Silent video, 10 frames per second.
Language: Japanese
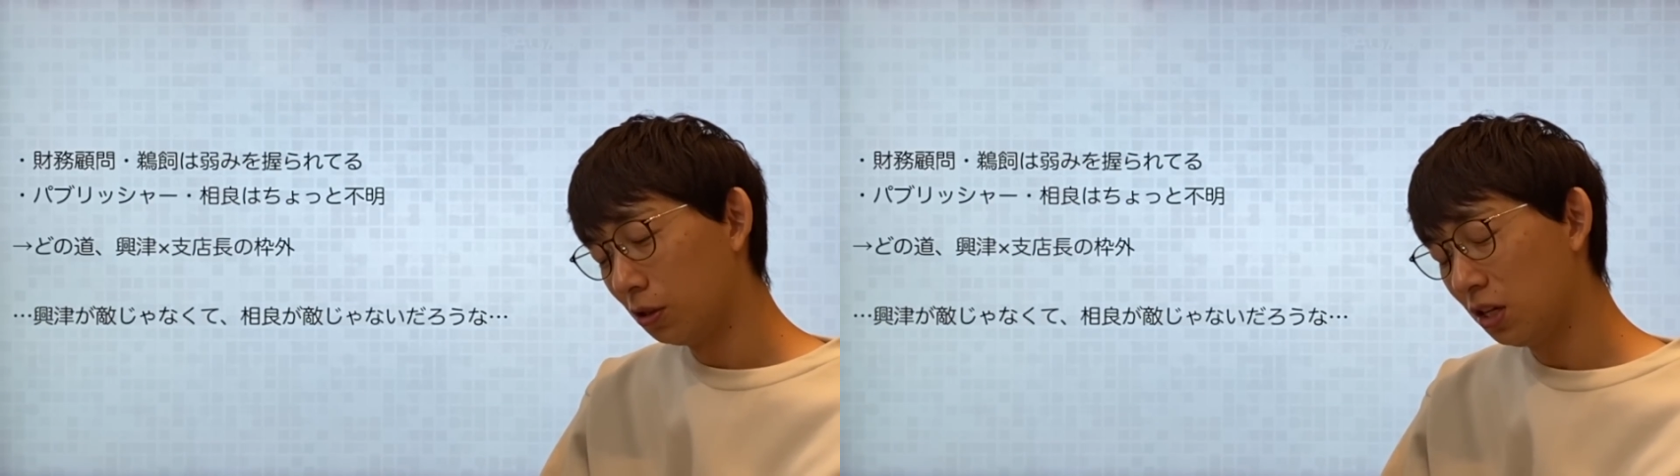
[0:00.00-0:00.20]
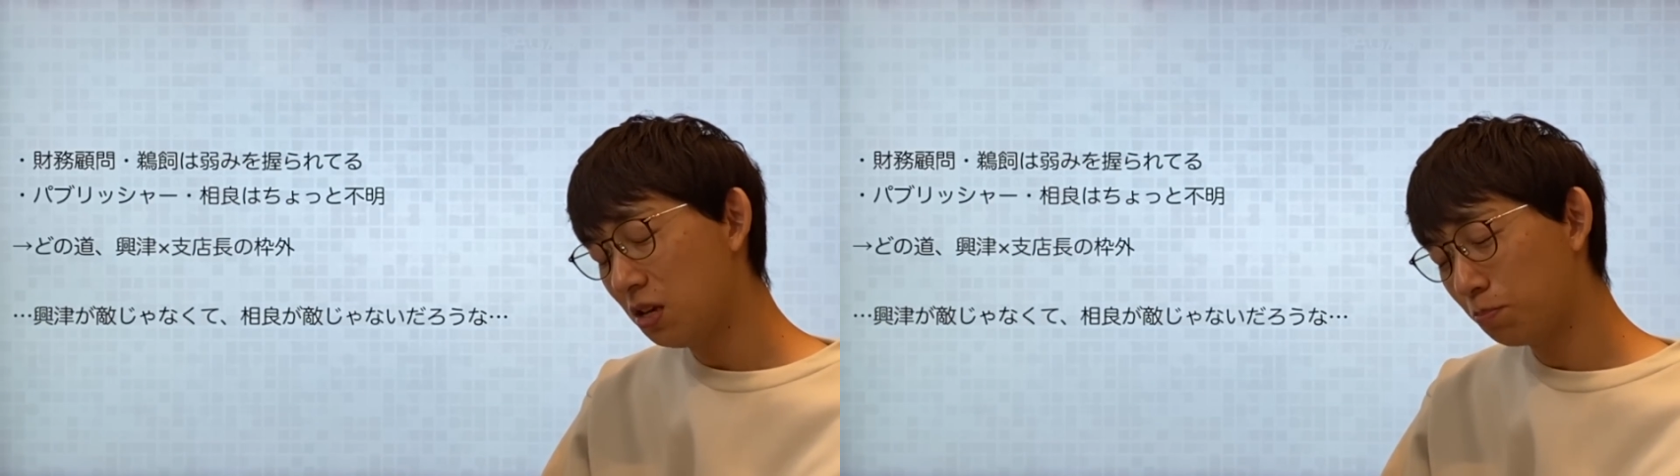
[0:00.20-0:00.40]

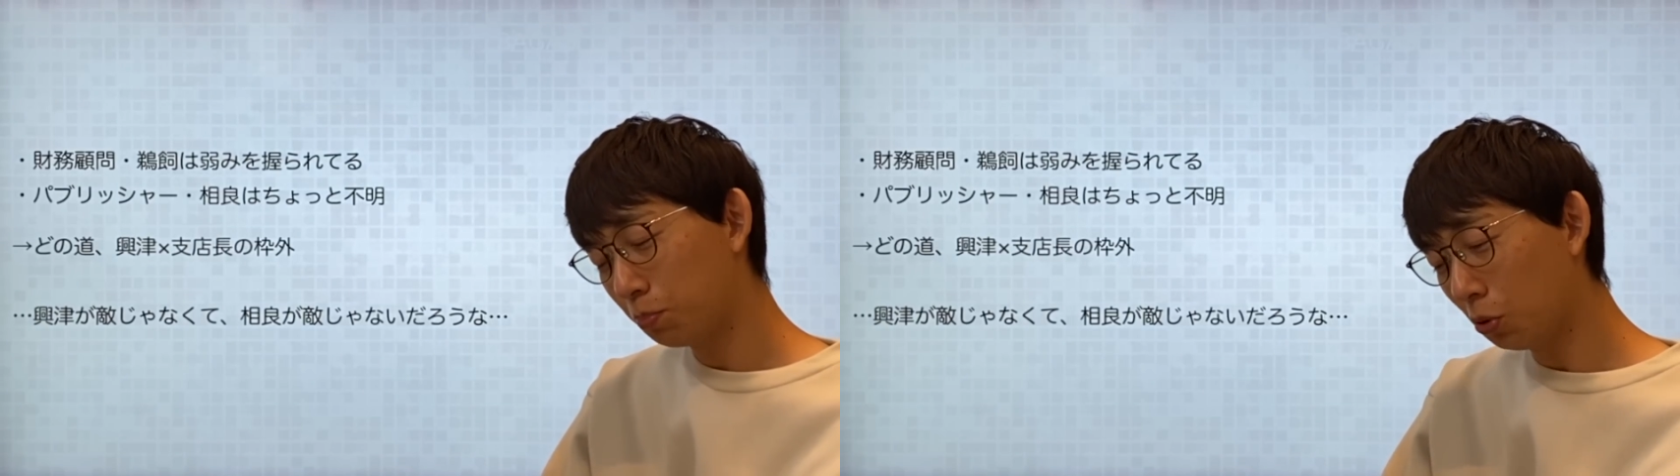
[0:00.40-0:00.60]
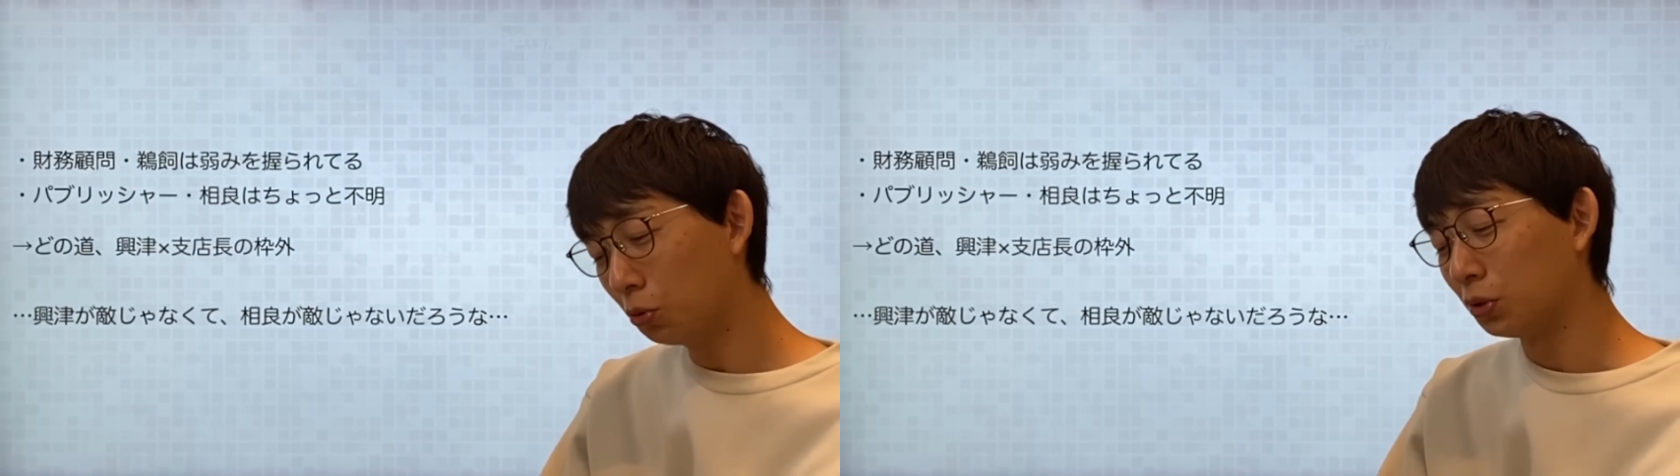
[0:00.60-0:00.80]
一
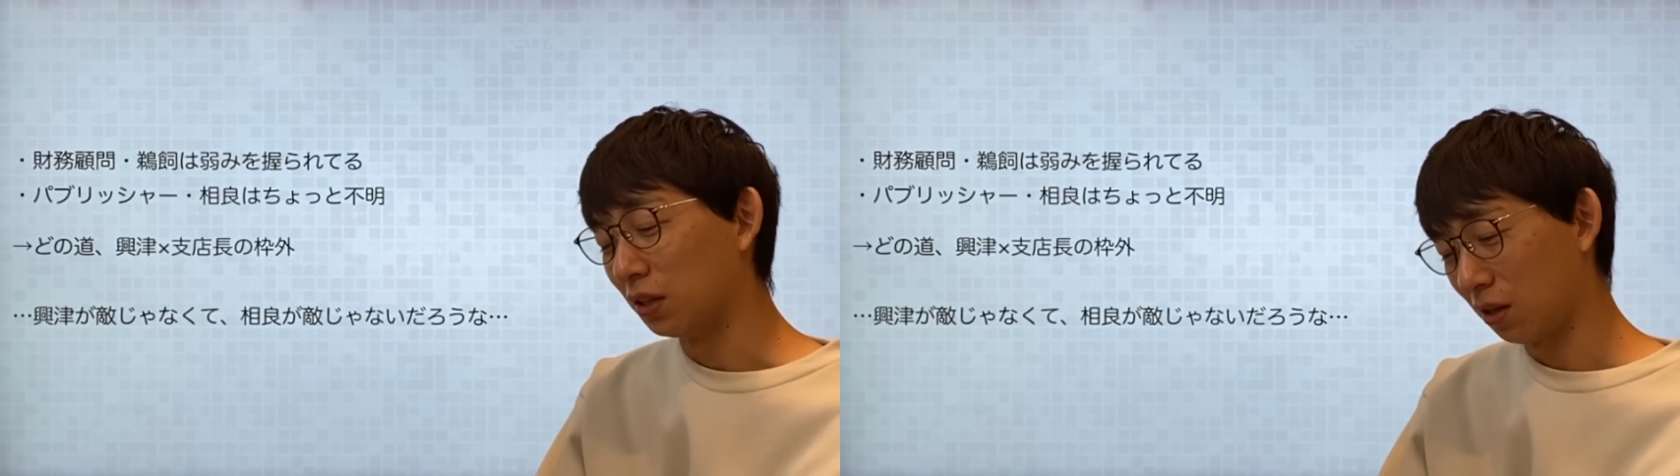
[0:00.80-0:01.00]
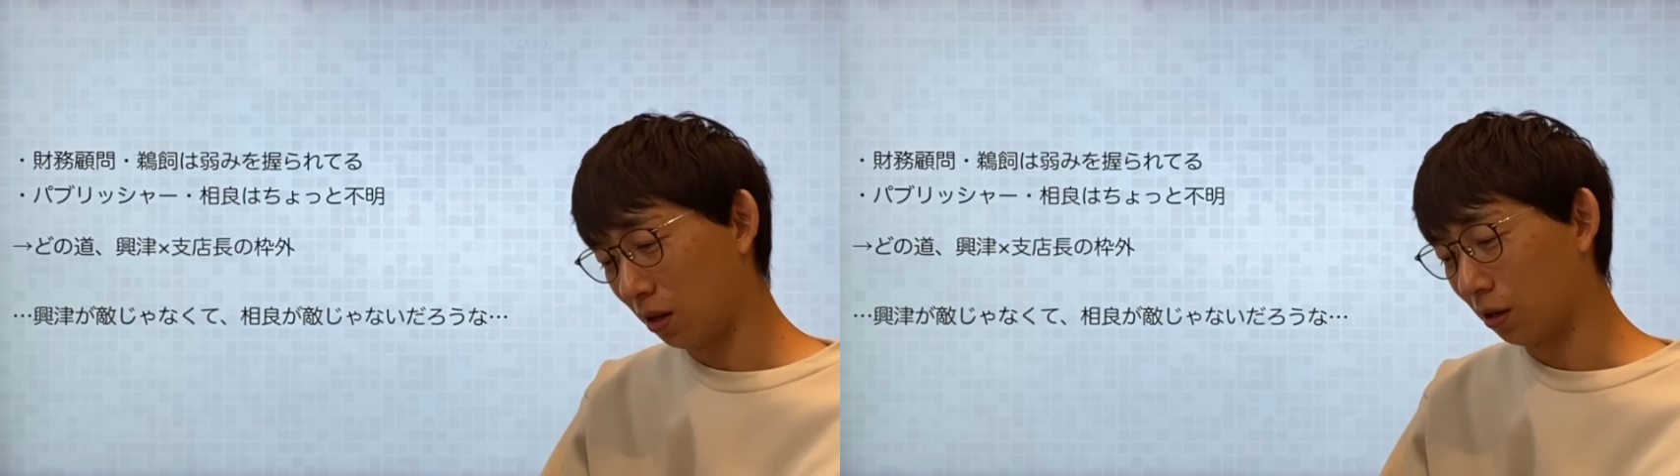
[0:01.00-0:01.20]
方
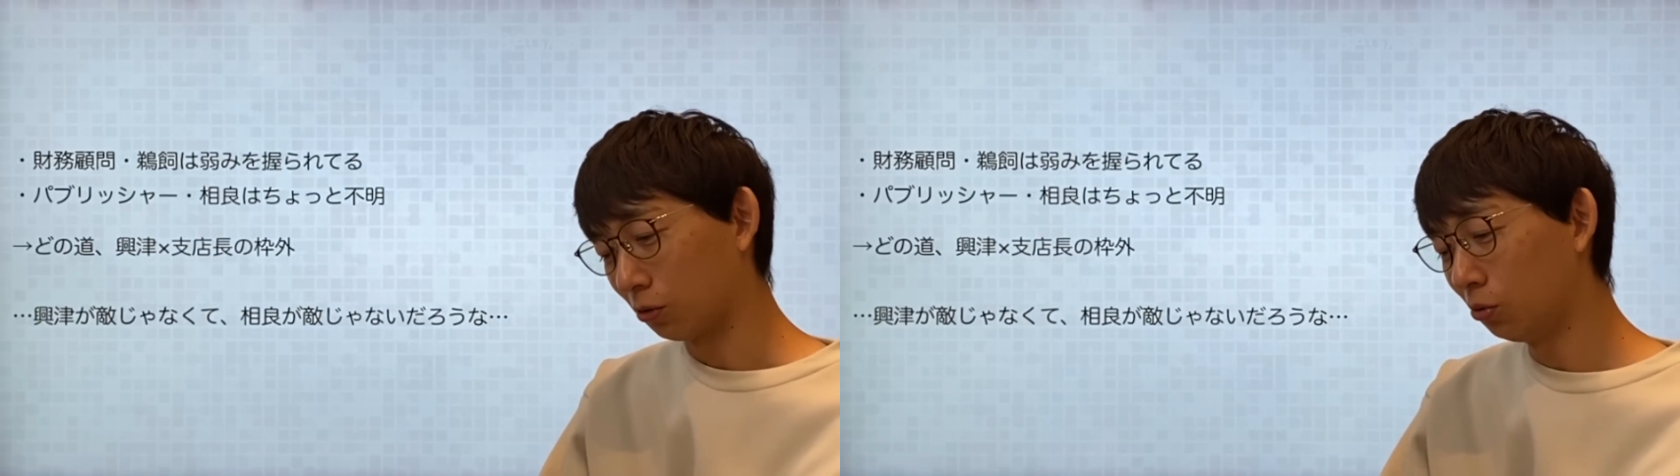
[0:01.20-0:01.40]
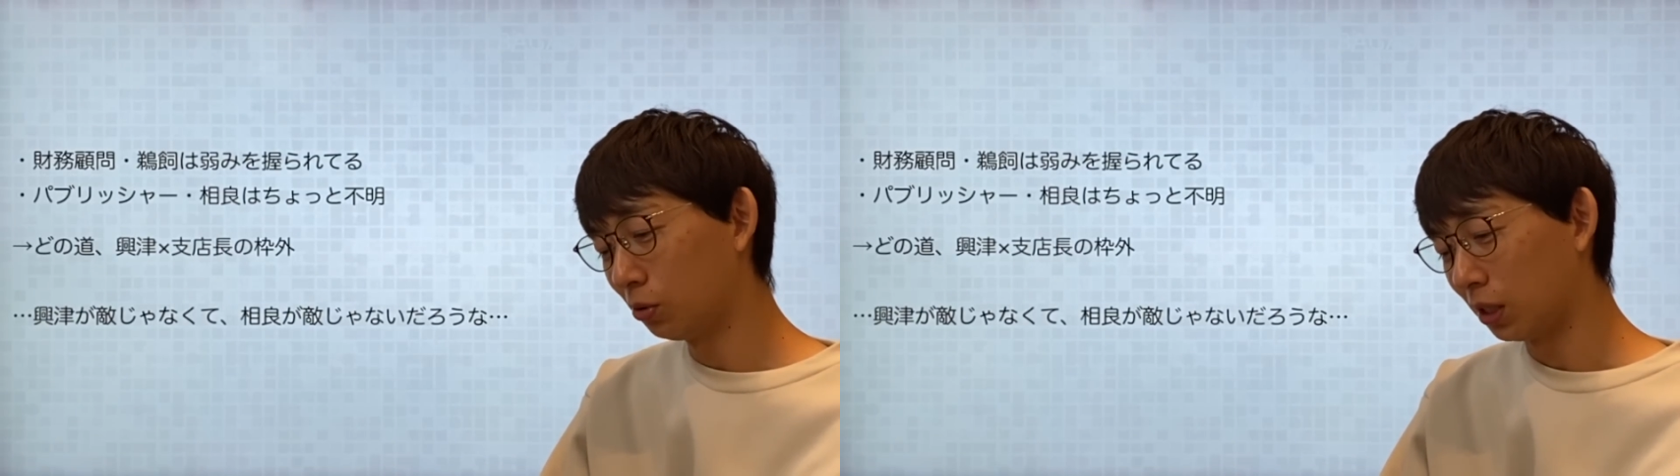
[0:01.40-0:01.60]
でね
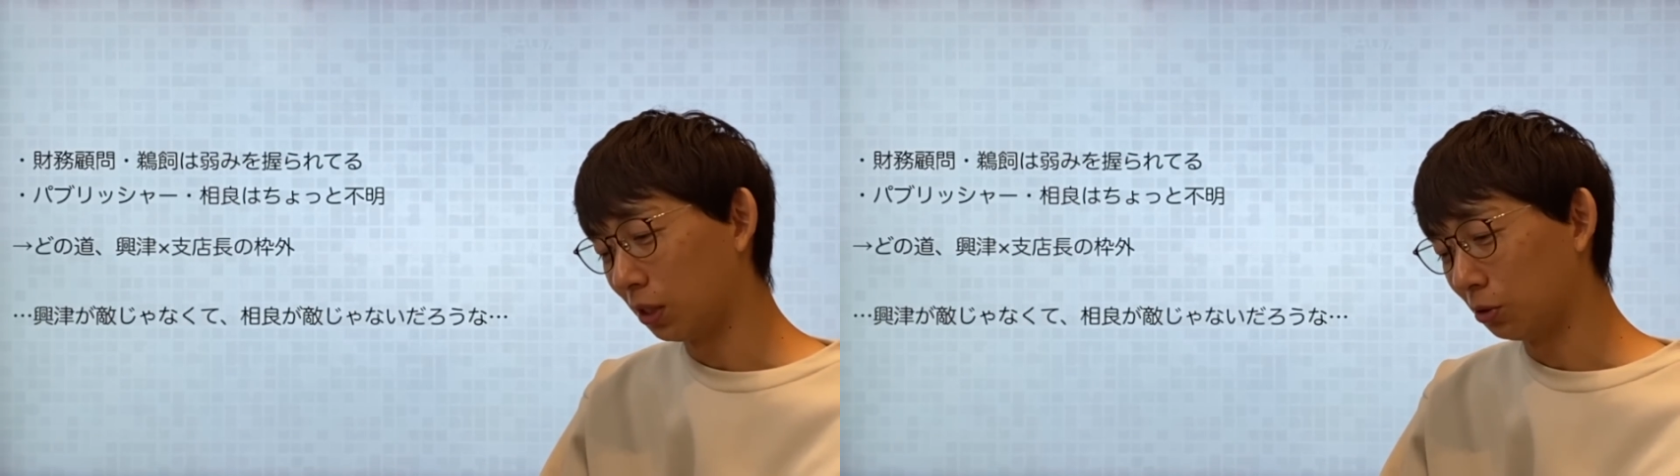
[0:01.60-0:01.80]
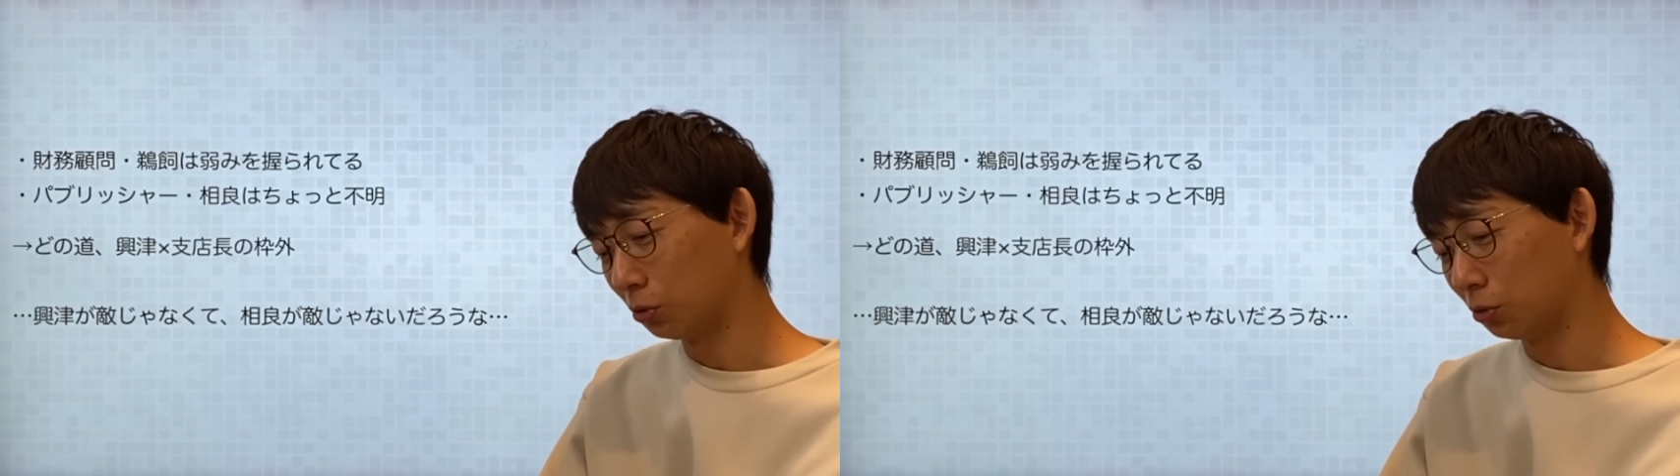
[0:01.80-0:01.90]
今回